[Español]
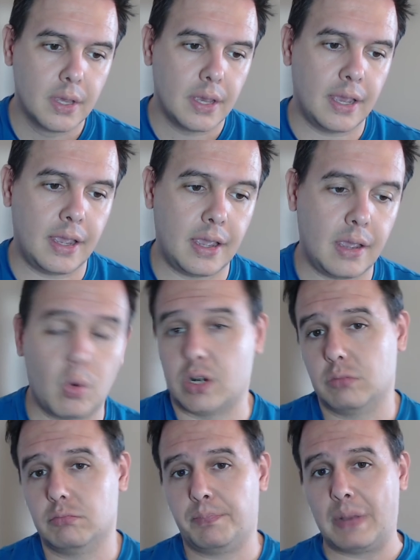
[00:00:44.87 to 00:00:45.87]
Eh,
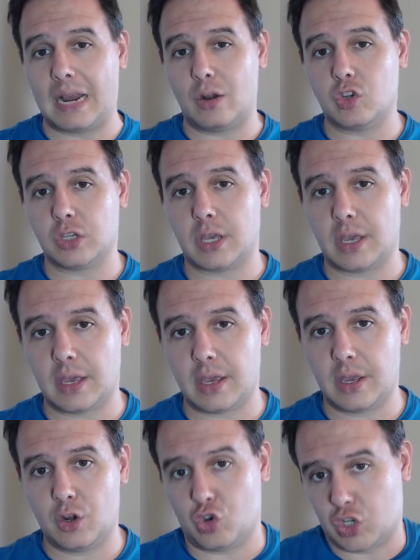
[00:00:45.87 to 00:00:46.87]
bueno, para los
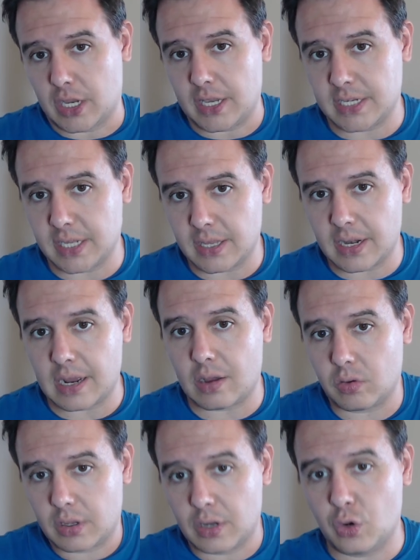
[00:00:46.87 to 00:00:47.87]
que no os hayáis
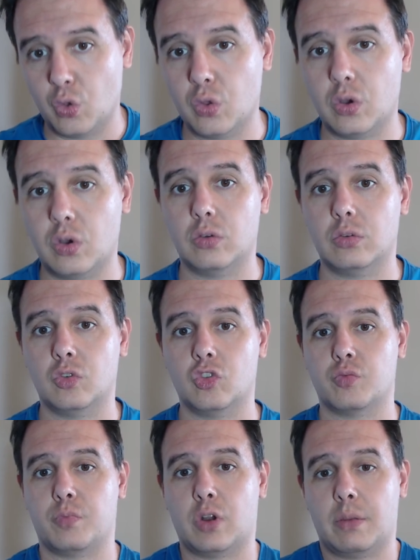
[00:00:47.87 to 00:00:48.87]
enterado, que lo dudo,
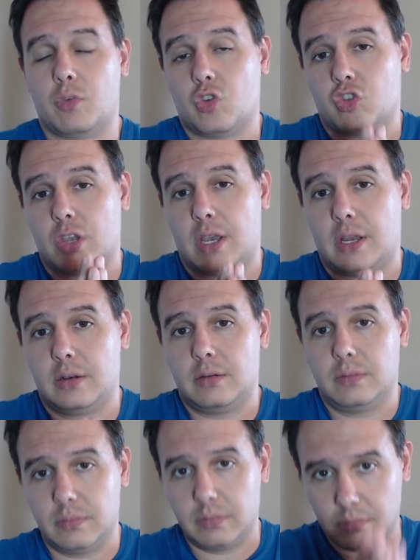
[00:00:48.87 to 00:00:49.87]
os ponemos
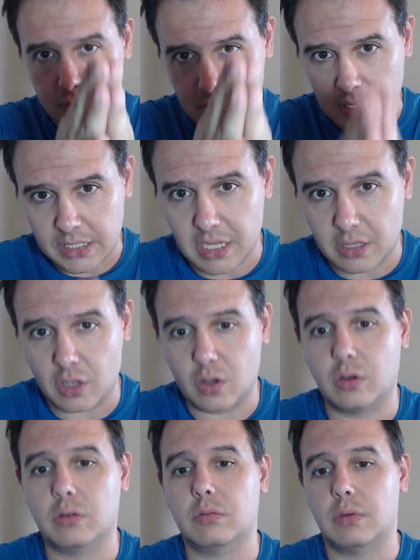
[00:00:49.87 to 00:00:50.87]
en el
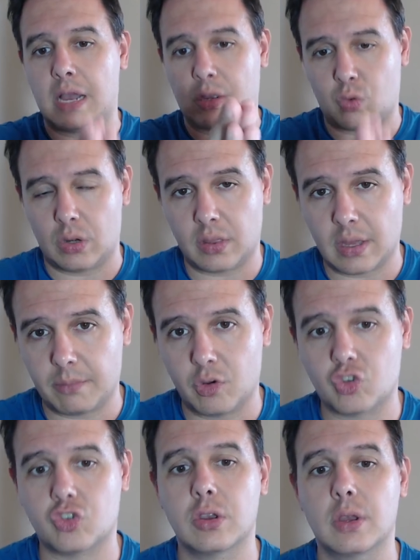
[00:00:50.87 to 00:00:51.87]
sitio,
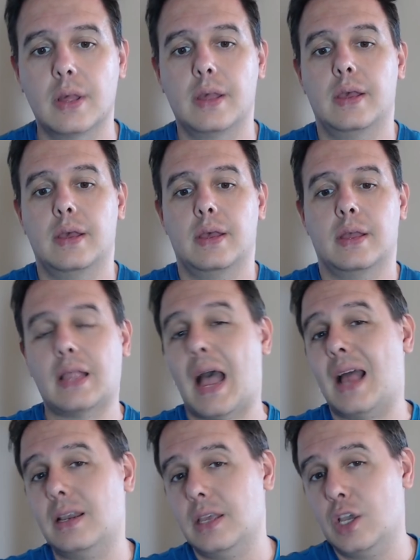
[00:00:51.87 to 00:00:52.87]
actualizamos
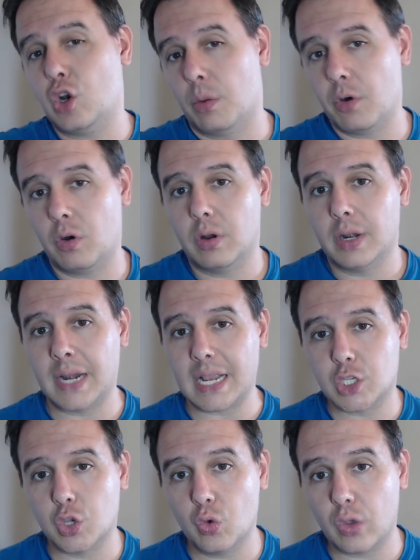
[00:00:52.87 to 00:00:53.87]
y como
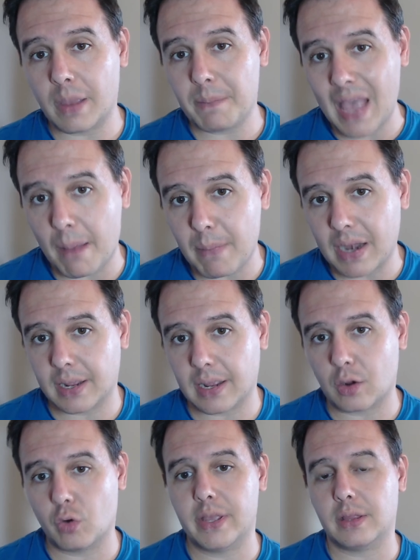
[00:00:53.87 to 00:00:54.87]
Nacho Duque vía Marca
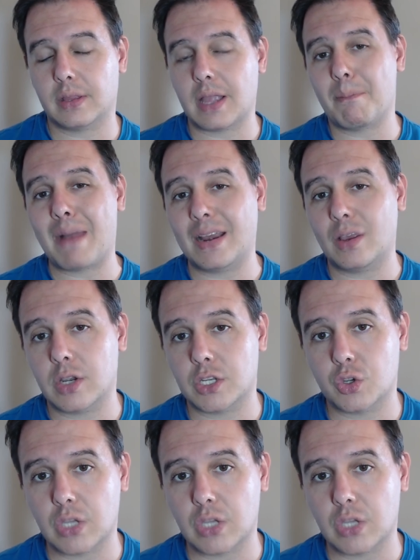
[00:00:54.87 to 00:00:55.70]
comenta, Mario Gesson ya